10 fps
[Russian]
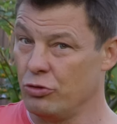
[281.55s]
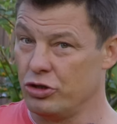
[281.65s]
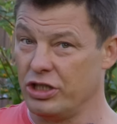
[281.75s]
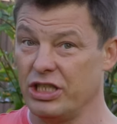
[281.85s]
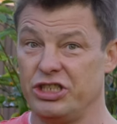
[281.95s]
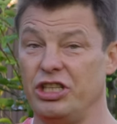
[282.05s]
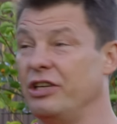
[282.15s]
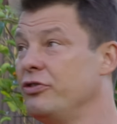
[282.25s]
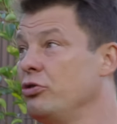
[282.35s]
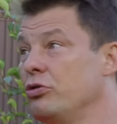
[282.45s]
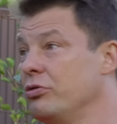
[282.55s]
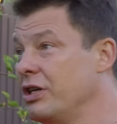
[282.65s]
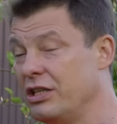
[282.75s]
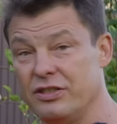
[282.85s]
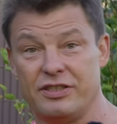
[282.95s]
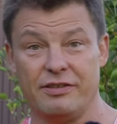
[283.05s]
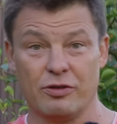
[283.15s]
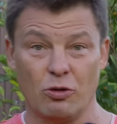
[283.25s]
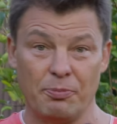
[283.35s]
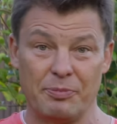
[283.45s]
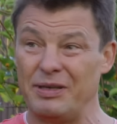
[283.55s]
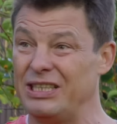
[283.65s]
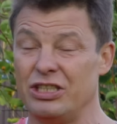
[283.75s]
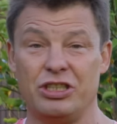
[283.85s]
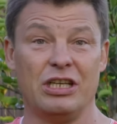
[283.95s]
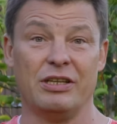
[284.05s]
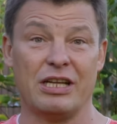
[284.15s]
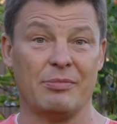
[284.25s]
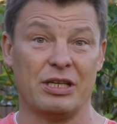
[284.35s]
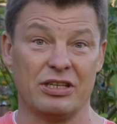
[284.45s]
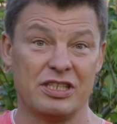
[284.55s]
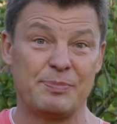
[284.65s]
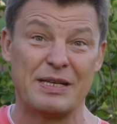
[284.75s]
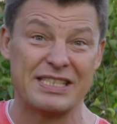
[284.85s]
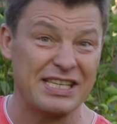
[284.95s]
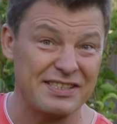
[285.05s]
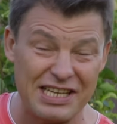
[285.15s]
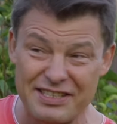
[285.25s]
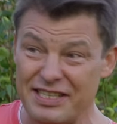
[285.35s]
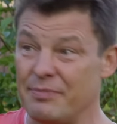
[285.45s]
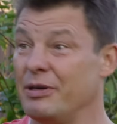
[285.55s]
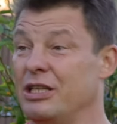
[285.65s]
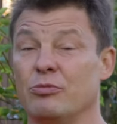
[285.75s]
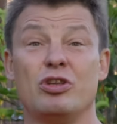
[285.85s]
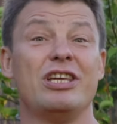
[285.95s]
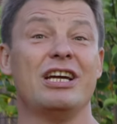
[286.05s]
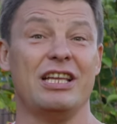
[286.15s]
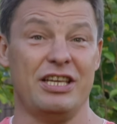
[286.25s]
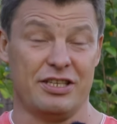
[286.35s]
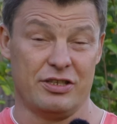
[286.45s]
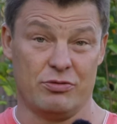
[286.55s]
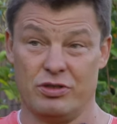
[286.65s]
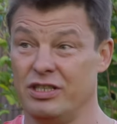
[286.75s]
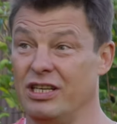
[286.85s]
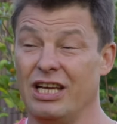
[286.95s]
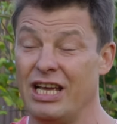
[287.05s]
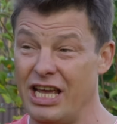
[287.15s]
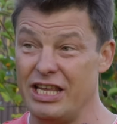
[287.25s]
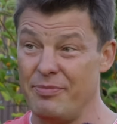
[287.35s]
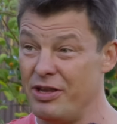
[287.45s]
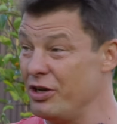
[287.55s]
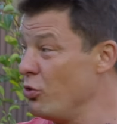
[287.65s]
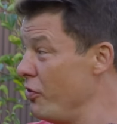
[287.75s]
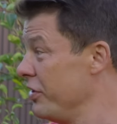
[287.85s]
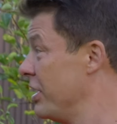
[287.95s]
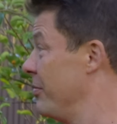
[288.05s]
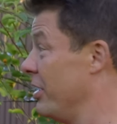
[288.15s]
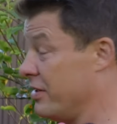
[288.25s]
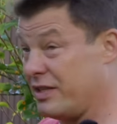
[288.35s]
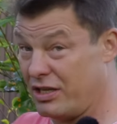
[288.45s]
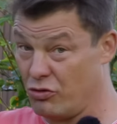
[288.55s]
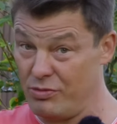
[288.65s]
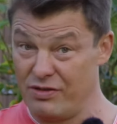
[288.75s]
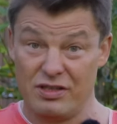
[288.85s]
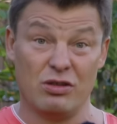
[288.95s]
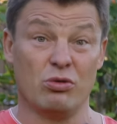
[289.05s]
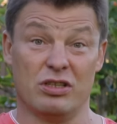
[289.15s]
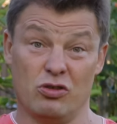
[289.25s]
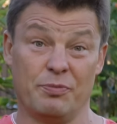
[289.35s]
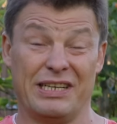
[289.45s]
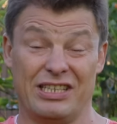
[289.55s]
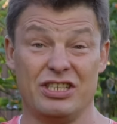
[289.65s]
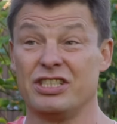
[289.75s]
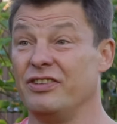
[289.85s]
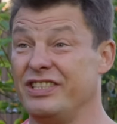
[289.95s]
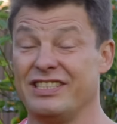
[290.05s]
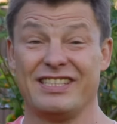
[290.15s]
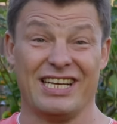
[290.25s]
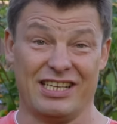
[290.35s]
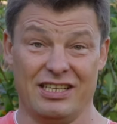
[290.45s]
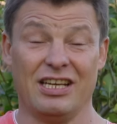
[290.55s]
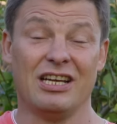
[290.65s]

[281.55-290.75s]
случае, тащили всю эту гадость Европы, притащили нам этих испанских слизней, поэтому не гонитесь вот за этими диковинками. И, кстати, у меня в саду растут практически все старые,